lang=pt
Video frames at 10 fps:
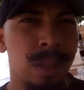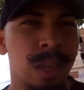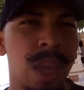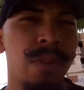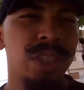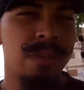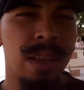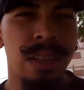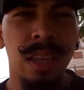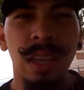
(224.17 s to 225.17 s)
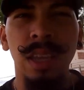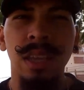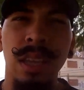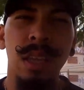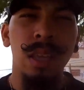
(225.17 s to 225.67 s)
que você vai ter
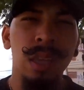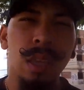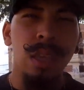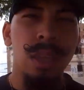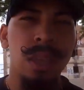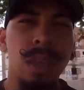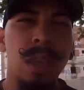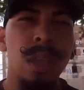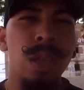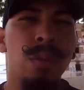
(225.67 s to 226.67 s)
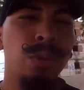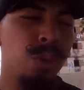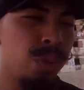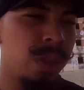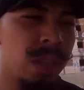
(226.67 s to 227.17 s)
em um
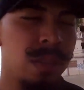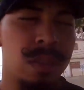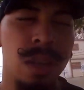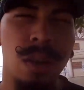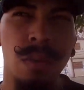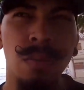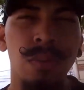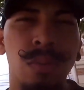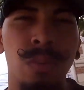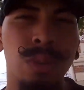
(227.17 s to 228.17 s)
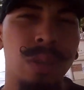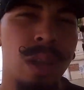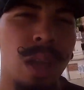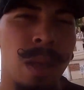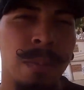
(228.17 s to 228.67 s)
jogo desse são os,
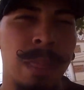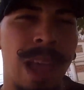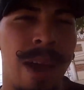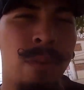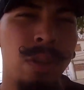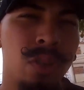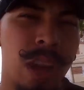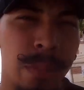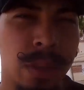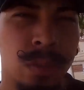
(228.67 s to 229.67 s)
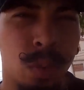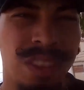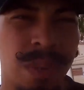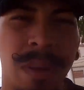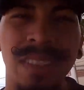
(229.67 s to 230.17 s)
a folga dos rolamentos com o
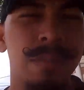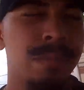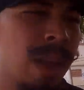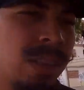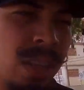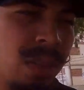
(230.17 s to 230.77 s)
tempo, mas, mas é